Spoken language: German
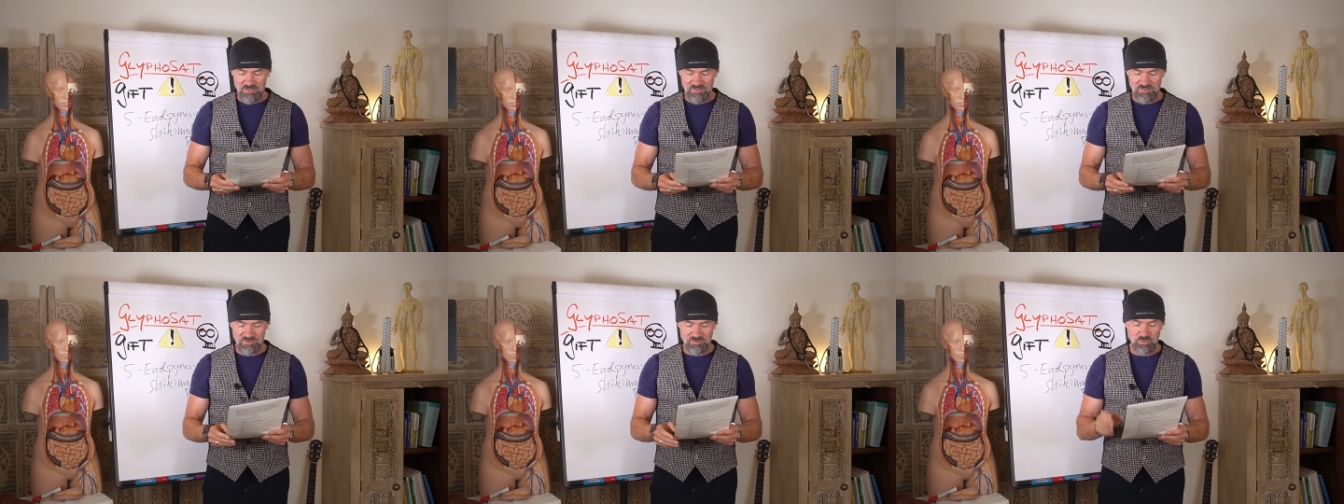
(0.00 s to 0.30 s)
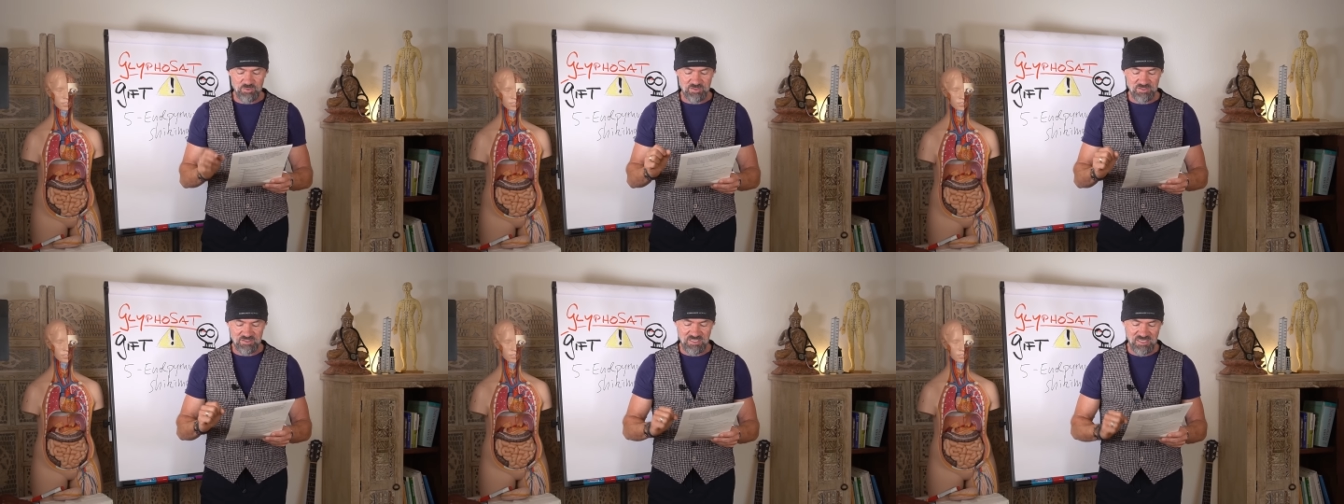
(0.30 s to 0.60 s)
wird es
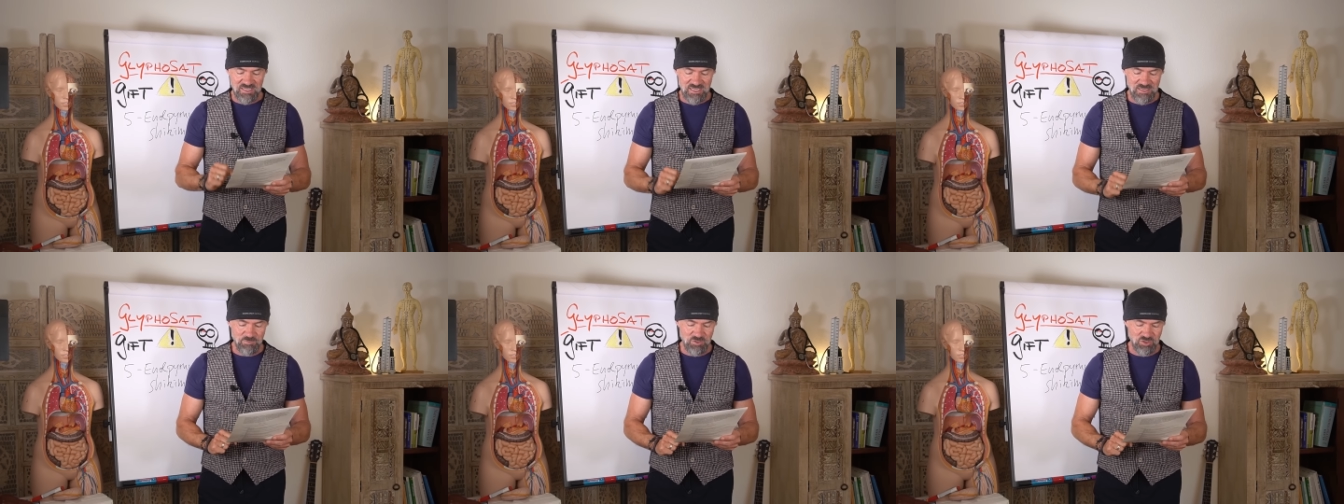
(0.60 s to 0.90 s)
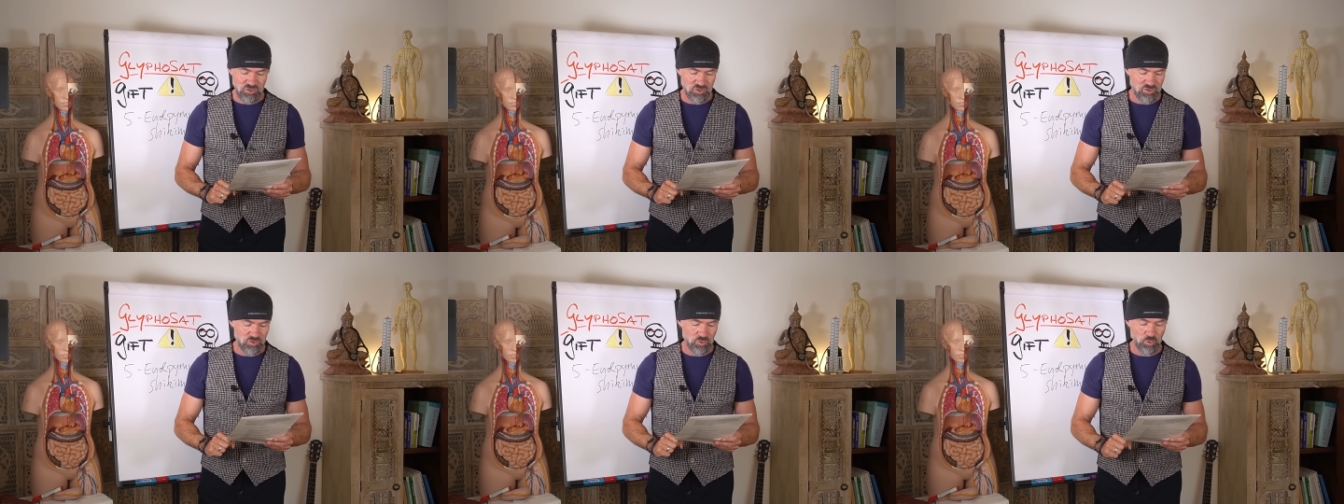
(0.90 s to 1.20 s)

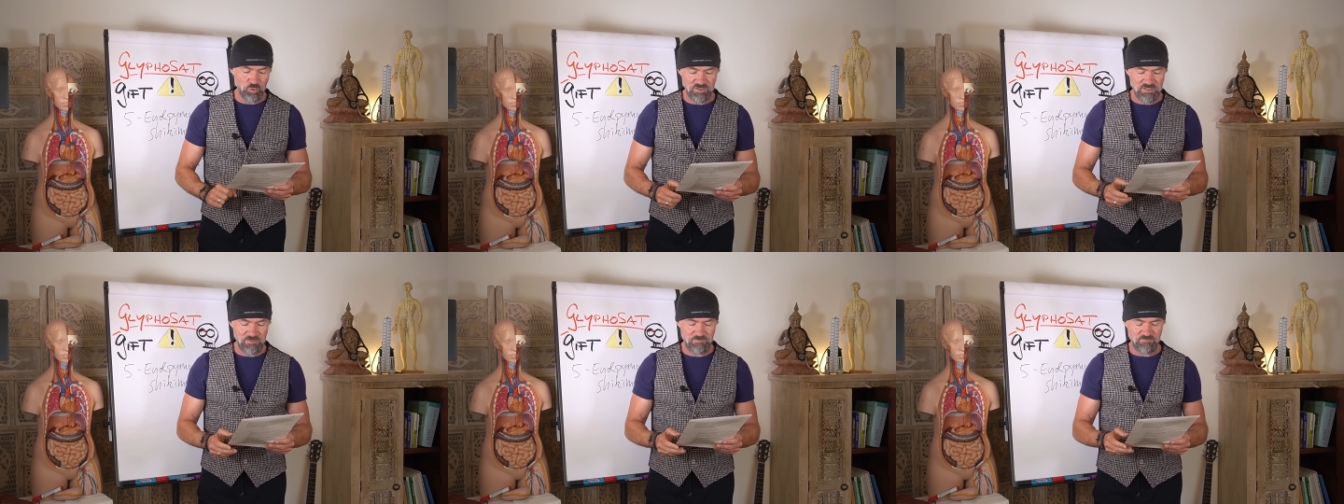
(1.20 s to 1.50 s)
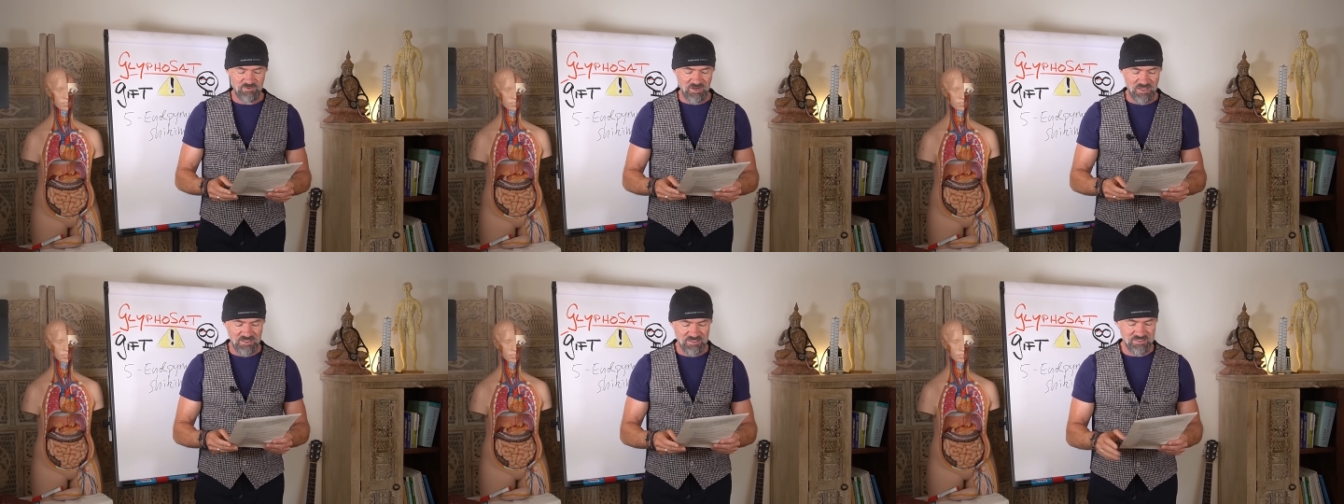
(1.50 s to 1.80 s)
systemisch durch die
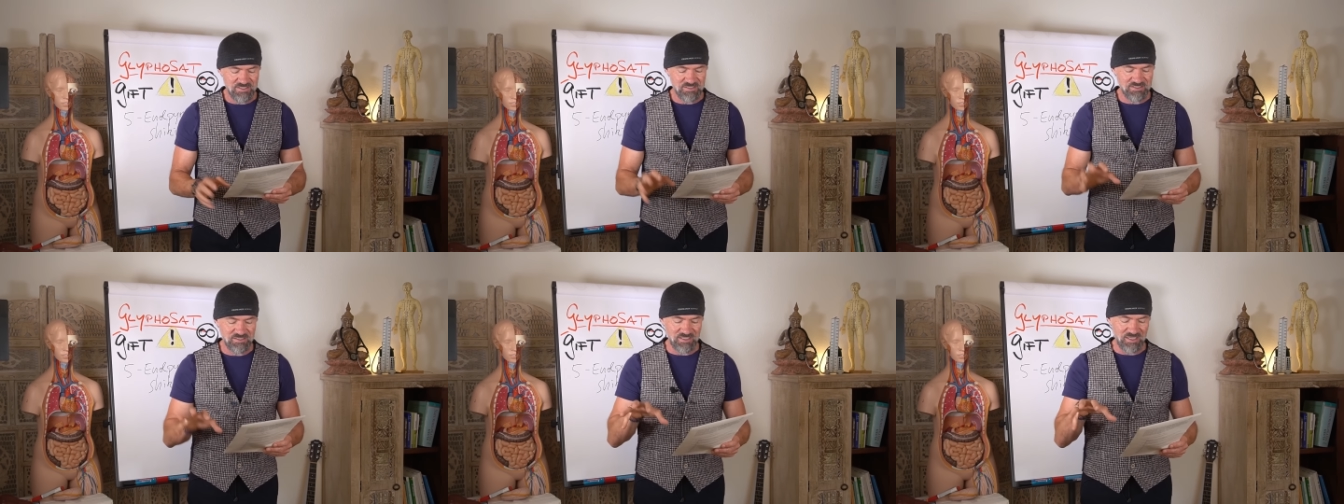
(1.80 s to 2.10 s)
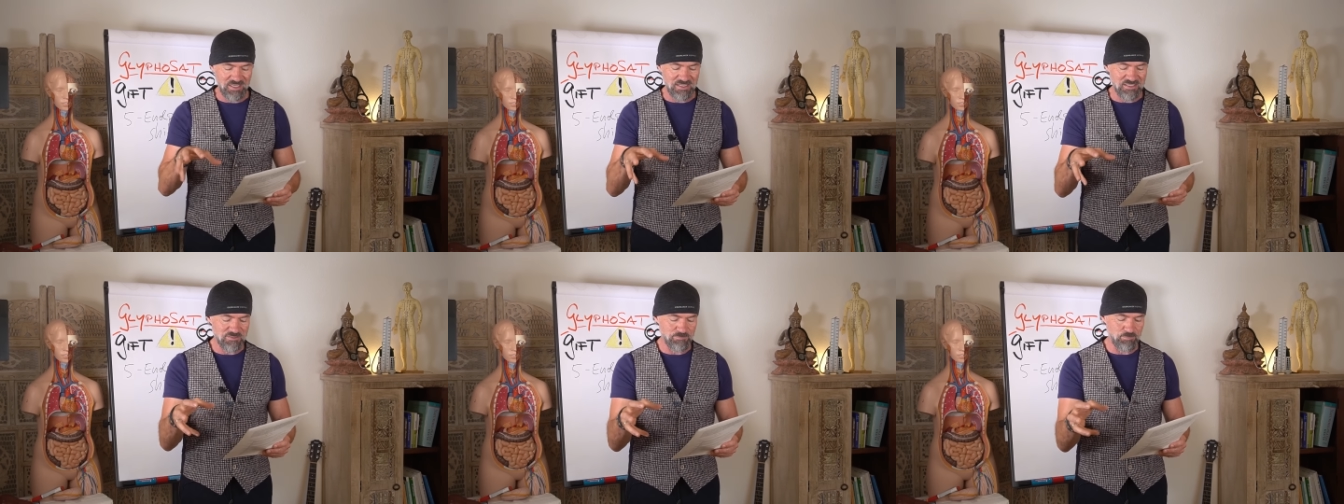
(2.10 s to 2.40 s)
Pflanze
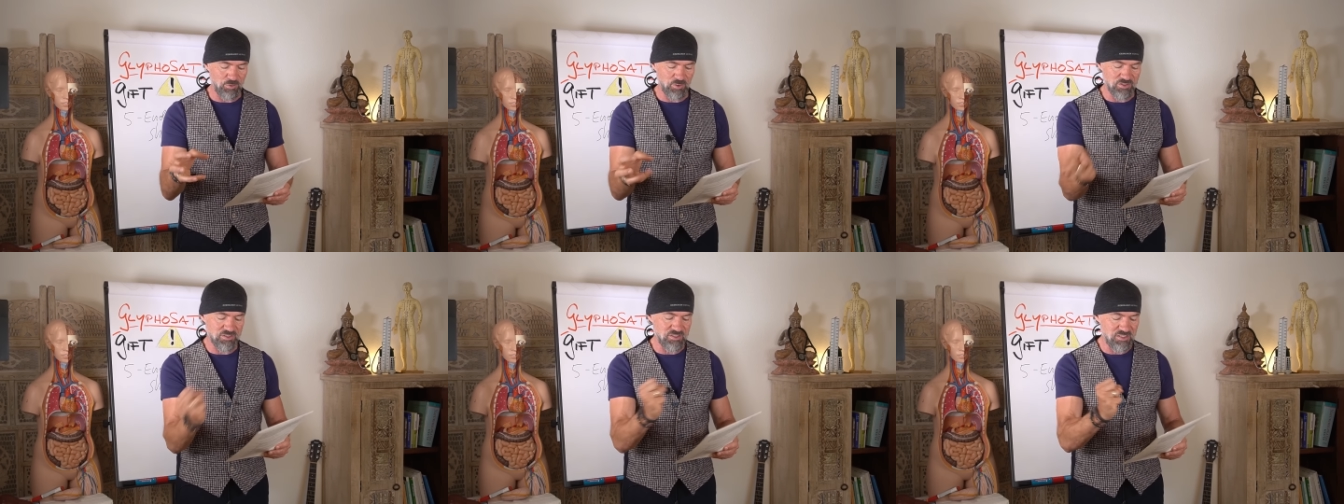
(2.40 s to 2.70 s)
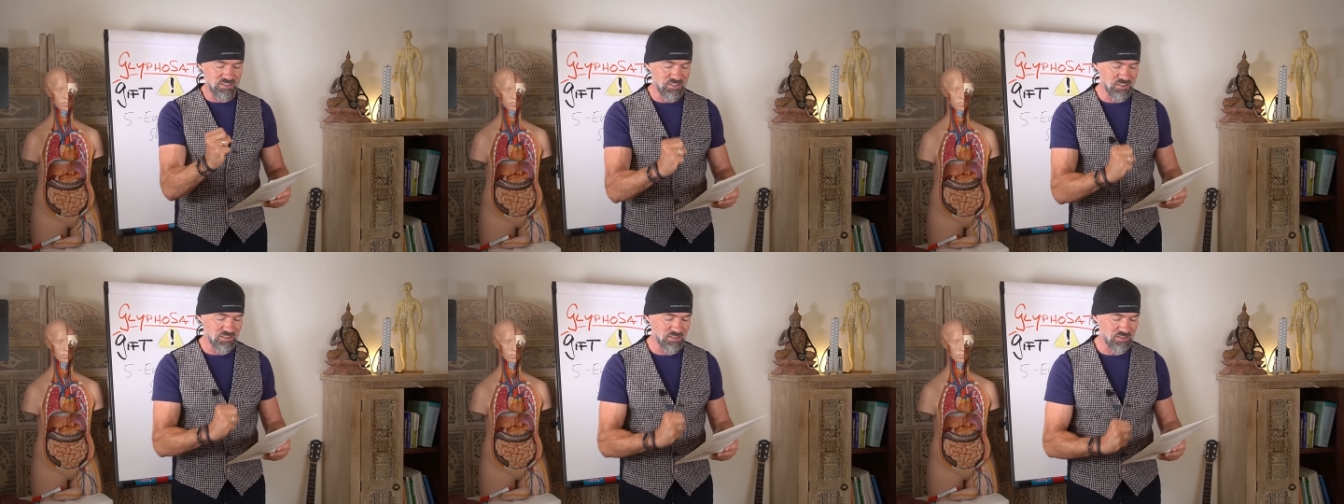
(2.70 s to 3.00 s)

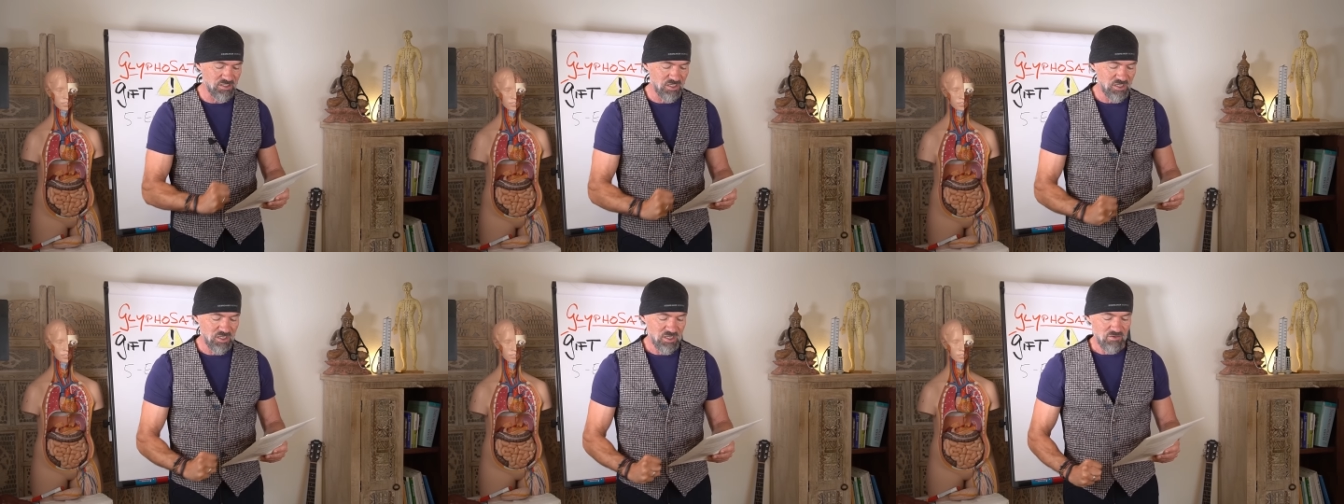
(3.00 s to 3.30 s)
transportiert,